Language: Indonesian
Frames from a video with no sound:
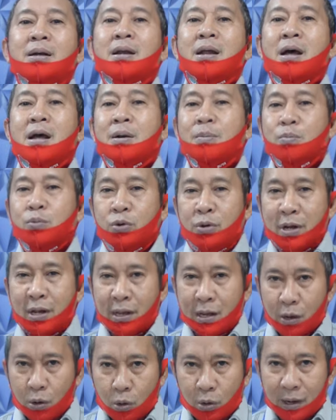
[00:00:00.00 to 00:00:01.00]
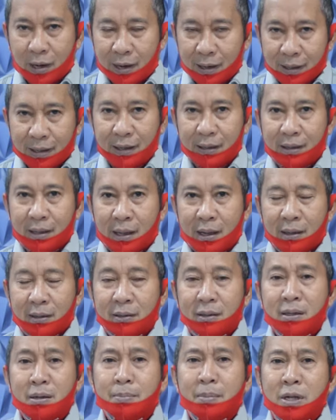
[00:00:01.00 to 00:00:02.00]
dan budaya lokal kita,
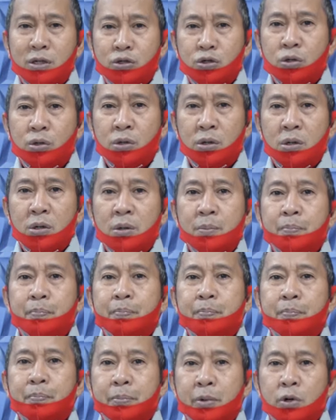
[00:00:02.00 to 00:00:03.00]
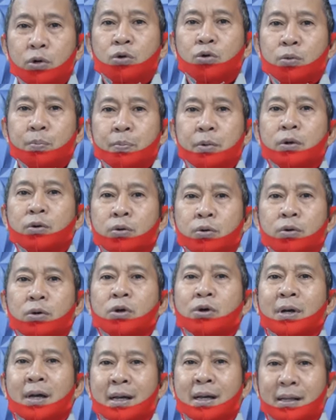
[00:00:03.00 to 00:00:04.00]
termasuk produk-produk
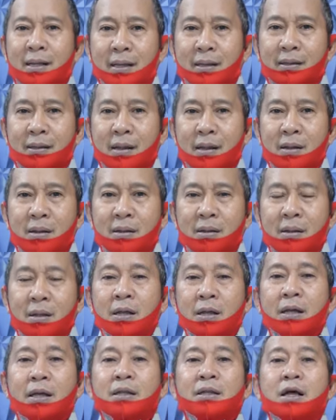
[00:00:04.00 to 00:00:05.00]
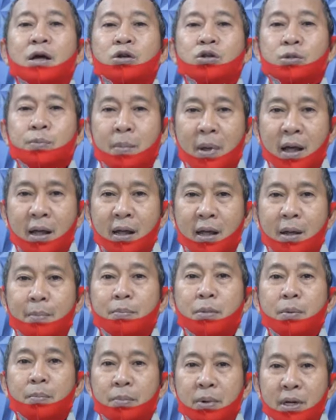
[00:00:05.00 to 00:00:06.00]
lokal kita. Kita harus
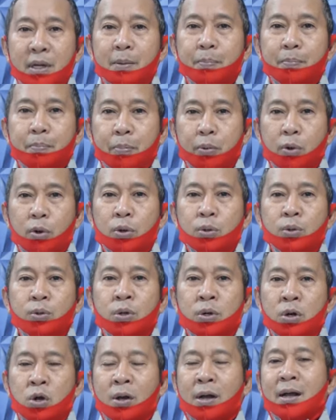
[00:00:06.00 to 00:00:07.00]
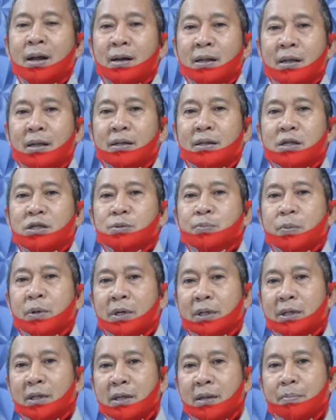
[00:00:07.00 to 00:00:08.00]
bangga membeli produk lokal kita
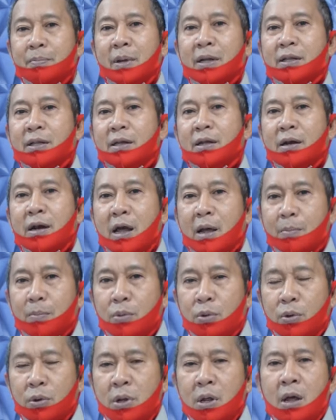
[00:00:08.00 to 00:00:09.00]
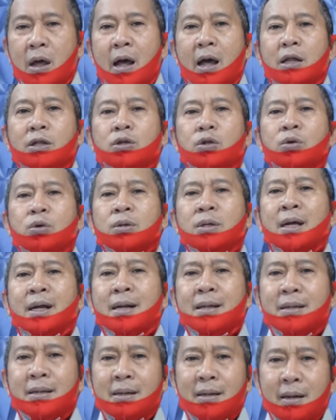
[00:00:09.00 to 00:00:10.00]
seperti batik nampu atau
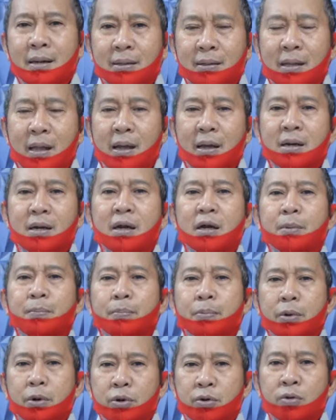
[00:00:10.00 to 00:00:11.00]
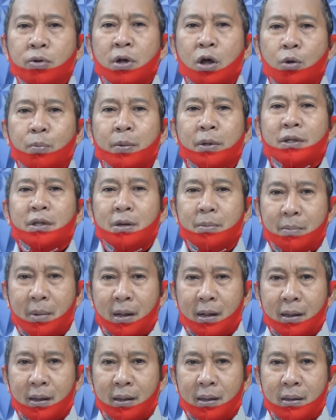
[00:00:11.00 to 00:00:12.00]
kerajinan tangan dari produk Kabupaten
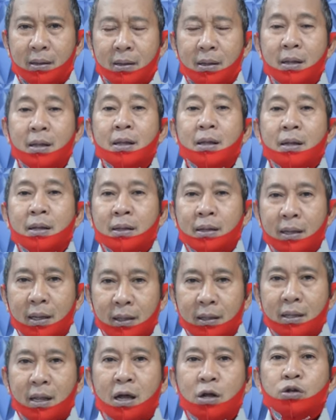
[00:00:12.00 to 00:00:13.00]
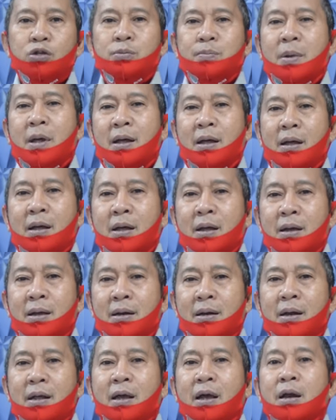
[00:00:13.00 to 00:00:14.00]
Bantai. Kita harus bangga
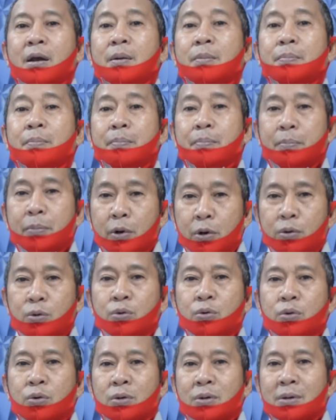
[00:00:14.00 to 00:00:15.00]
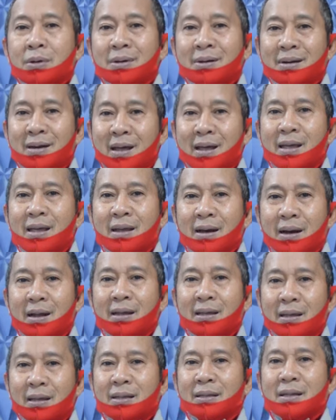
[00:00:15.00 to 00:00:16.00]
dengan produk daerah
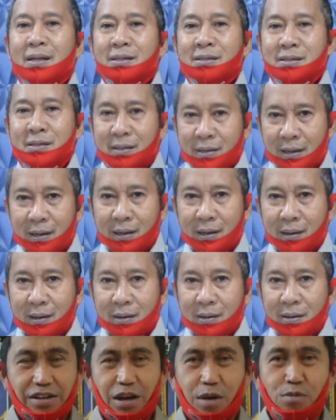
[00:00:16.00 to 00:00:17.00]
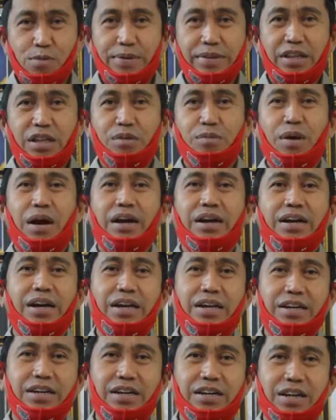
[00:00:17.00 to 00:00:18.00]
kita sendiri. Kabupaten
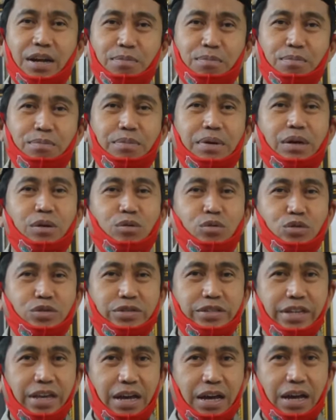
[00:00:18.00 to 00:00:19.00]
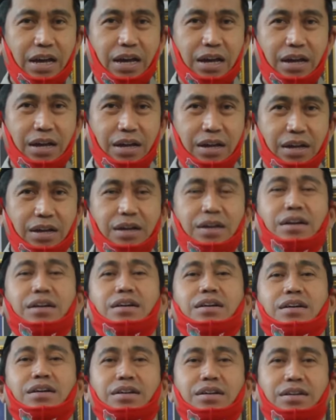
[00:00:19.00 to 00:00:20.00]
Banggai genap berusia
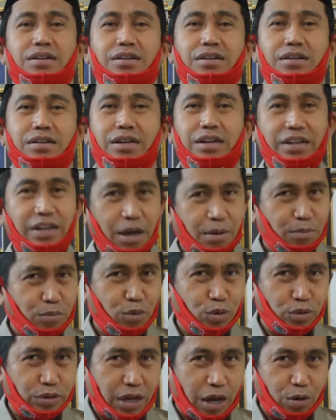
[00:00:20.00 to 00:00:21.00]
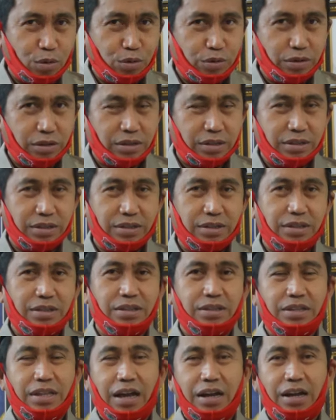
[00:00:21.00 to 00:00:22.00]
60 tahun.
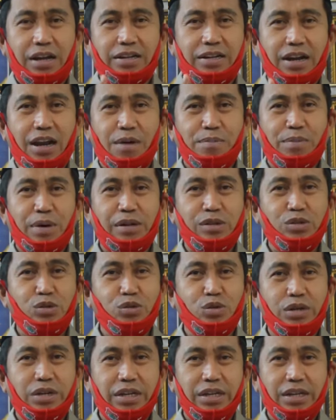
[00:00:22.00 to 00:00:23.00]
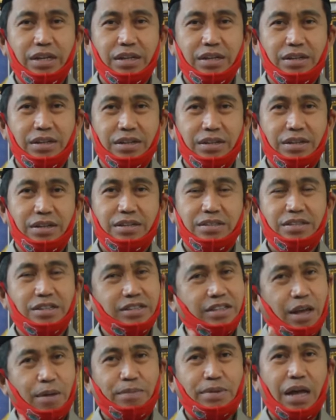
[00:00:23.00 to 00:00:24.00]
Tanggal 8 Juli
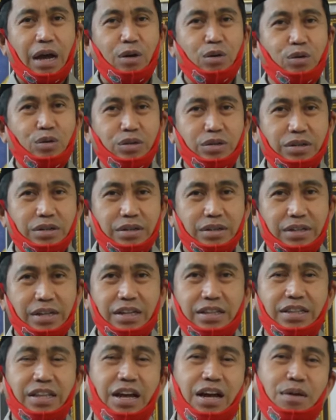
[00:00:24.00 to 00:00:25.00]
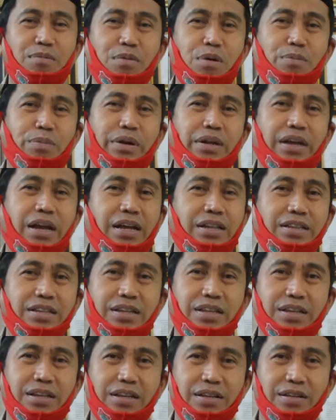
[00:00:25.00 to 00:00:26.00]
setiap tahun kita
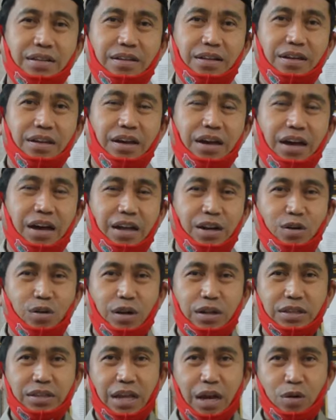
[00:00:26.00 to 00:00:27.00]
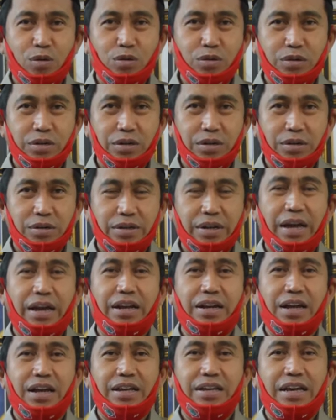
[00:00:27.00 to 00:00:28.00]
memperingati hari ulang tahun
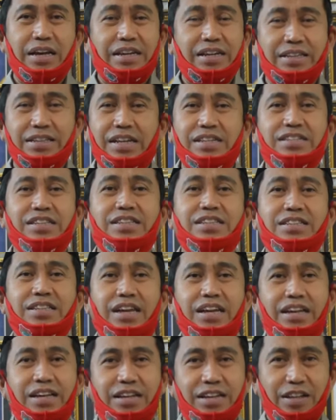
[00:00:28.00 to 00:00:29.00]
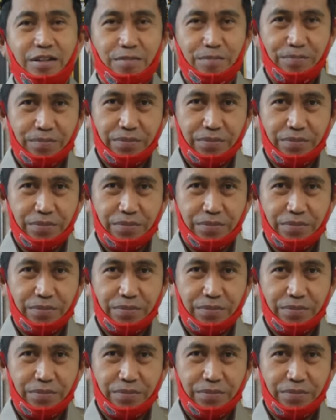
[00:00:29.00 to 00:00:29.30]
daerah yang kita cintai.